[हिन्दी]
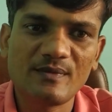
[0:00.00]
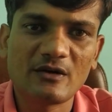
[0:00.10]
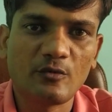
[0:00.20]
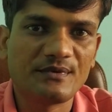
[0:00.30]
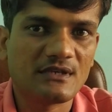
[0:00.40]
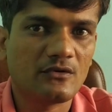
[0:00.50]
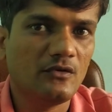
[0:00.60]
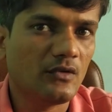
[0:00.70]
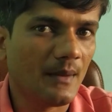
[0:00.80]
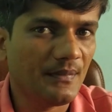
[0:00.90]
और
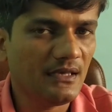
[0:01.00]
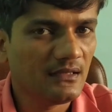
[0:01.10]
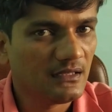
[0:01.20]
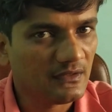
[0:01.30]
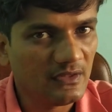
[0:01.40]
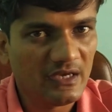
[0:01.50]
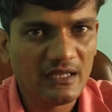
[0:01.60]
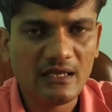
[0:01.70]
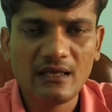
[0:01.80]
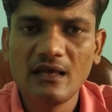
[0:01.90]
आपको अपने इन्फोर्समेंट
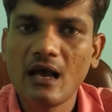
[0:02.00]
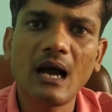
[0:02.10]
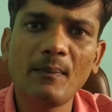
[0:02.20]
ऑफिसर को